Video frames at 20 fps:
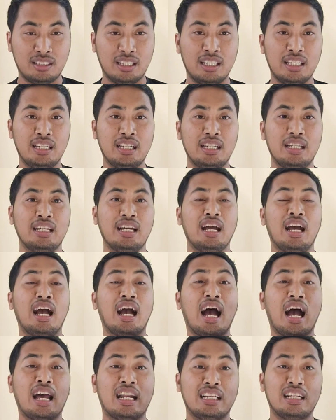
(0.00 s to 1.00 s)
Jadi
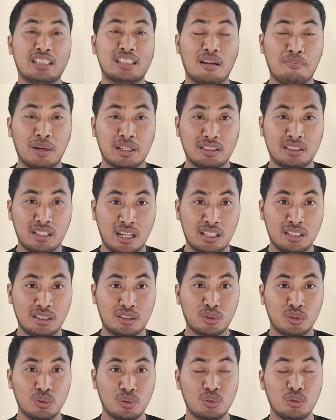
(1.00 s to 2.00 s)
hari Sabatnya
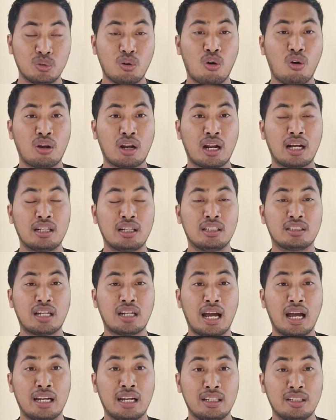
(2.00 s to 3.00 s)
itu orang
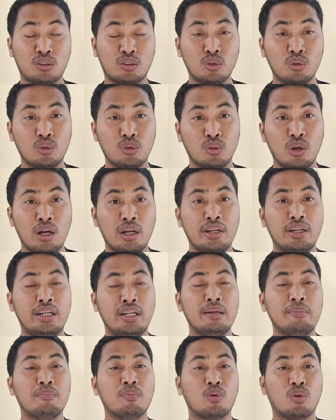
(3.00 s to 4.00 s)
Israel itu
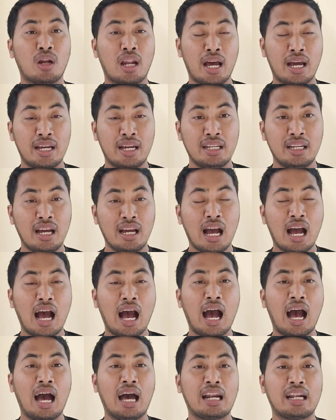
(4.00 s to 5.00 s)
dimulai
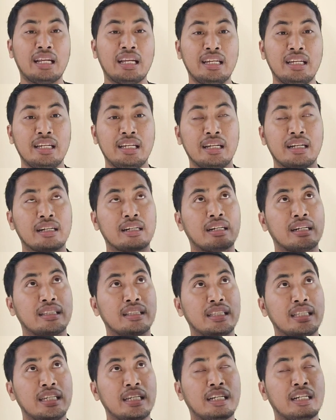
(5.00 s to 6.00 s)
hari
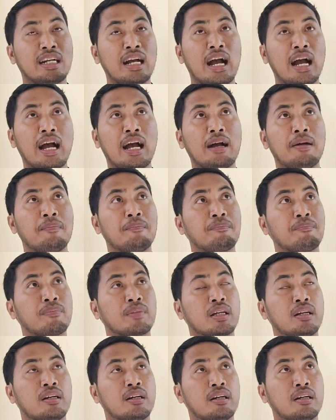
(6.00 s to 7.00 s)
ketika
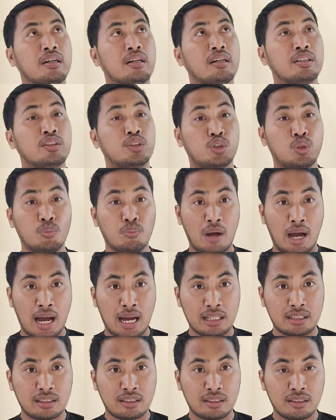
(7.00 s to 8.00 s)
e,
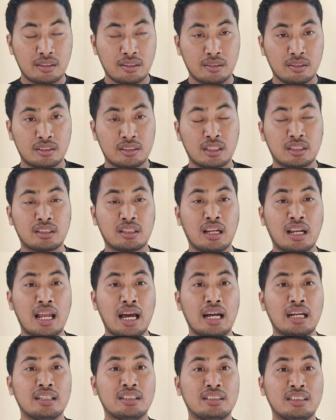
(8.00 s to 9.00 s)
Jumat
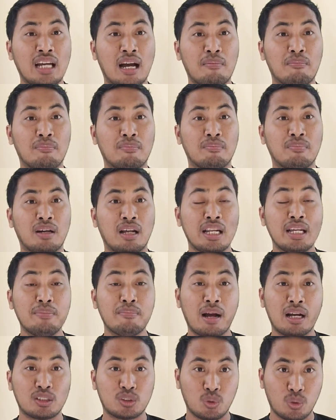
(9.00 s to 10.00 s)
setelah jam 5
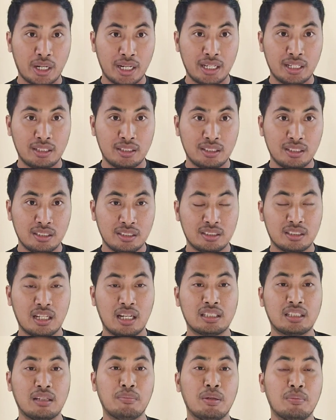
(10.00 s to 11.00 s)
sore.
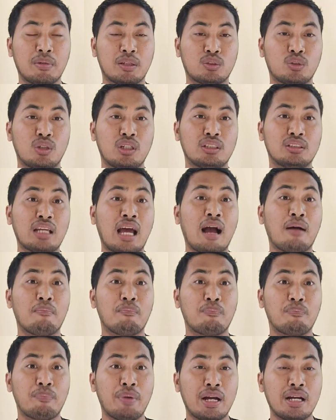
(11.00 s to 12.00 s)
Setelah jam 5 sore
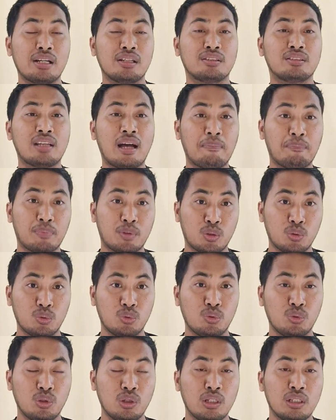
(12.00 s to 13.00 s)
sampai Sabtu
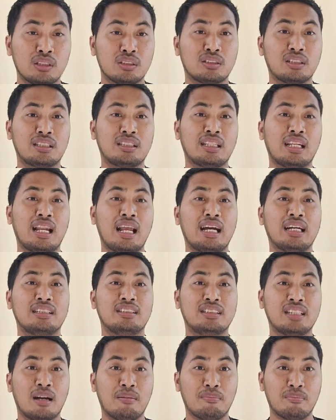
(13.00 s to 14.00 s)
setelah
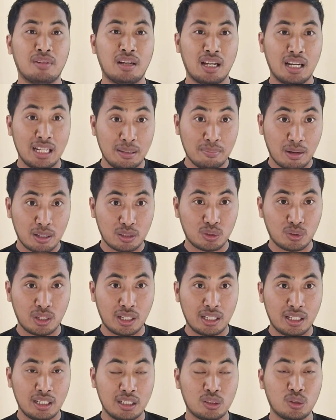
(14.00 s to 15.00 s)
jam 5
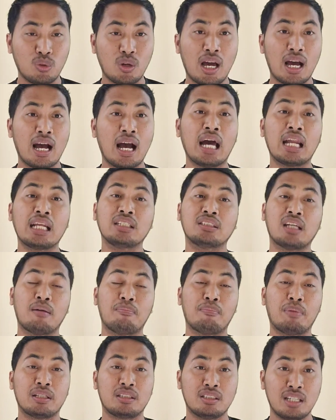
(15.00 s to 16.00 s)
sore. Itulah hari
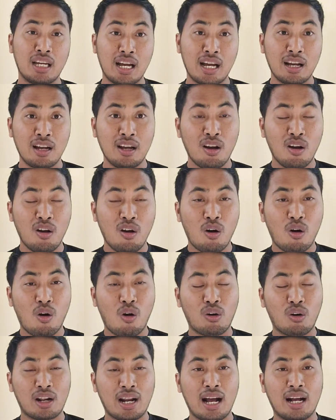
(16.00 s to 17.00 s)
Sabatnya
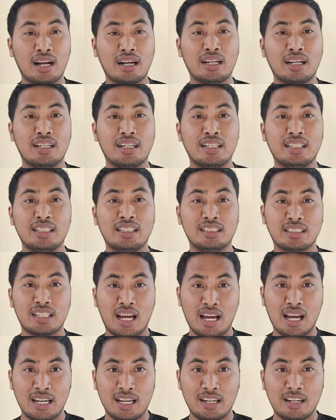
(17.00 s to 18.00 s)
orang
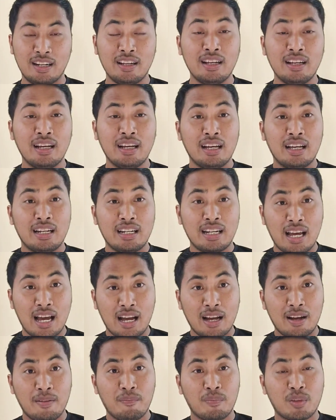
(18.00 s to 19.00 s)
Israel.
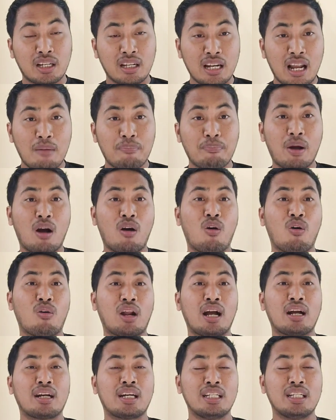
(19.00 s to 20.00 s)
Nah, kenapa
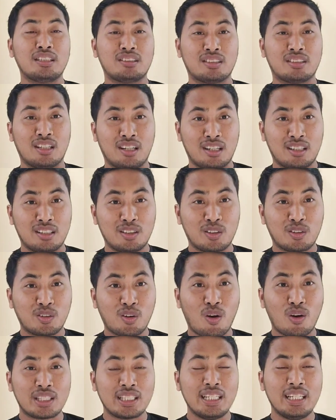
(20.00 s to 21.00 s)
orang Kristen
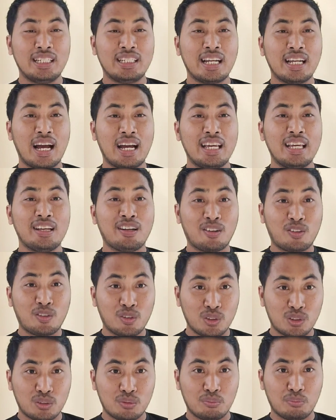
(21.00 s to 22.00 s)
kok tidak
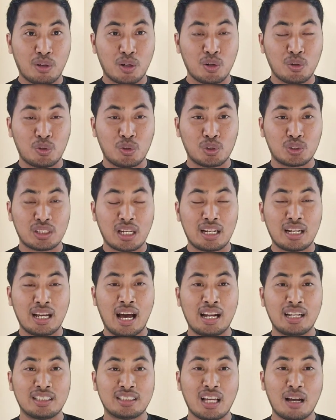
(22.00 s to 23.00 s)
ikut menguduskan
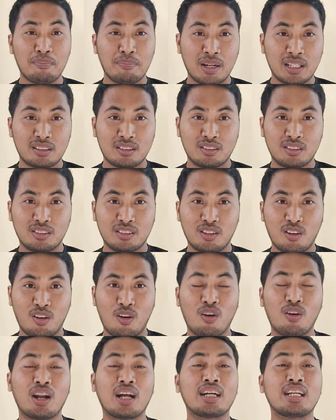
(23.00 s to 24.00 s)
hari Sabat?
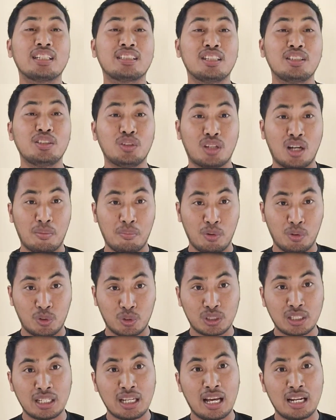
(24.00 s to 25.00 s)
Orang Kristen juga
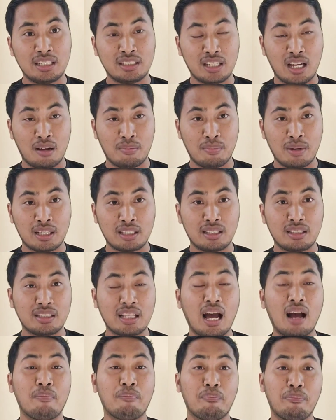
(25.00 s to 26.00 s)
menguduskan hari Sabat,
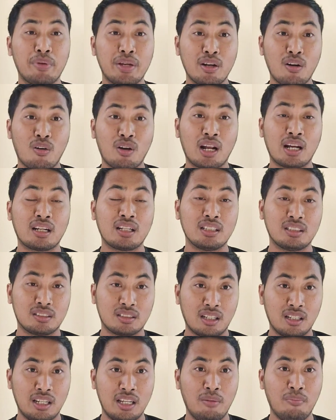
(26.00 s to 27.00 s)
tapi orang
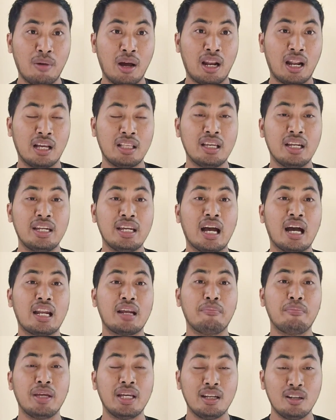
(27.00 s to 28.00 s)
Kristen ibadahnya di
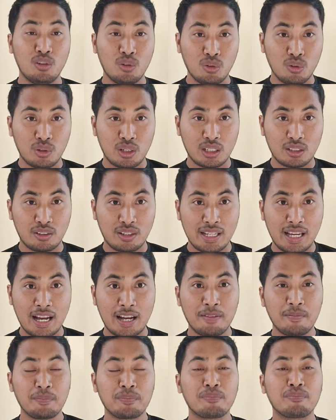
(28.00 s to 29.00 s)
hari Minggu, gitu
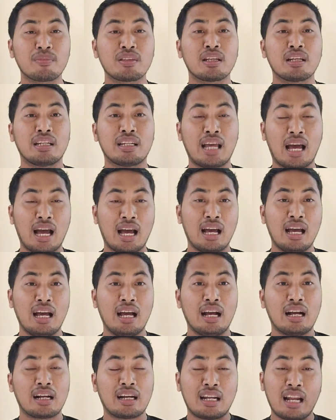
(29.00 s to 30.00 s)
ya. Nah,
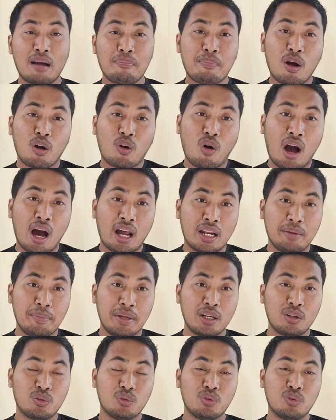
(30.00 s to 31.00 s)
kenapa kok hari
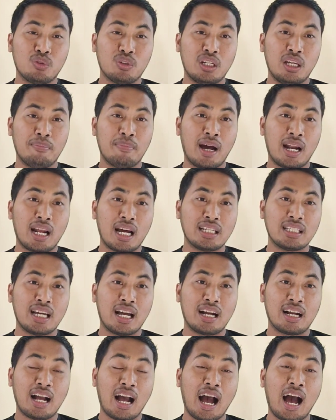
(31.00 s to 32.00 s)
Minggu
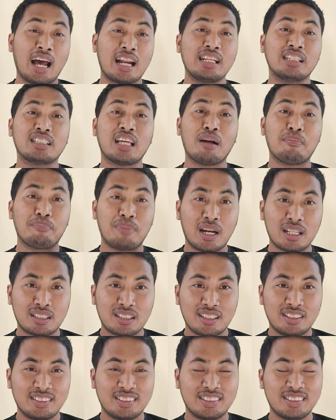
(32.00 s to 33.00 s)
ibadahnya nggak hari
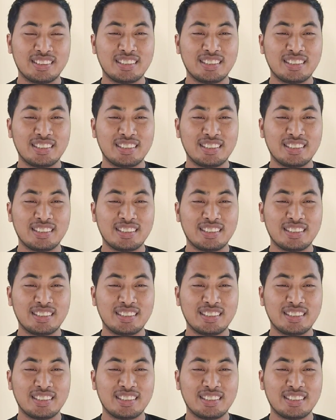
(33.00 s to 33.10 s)
Sabat?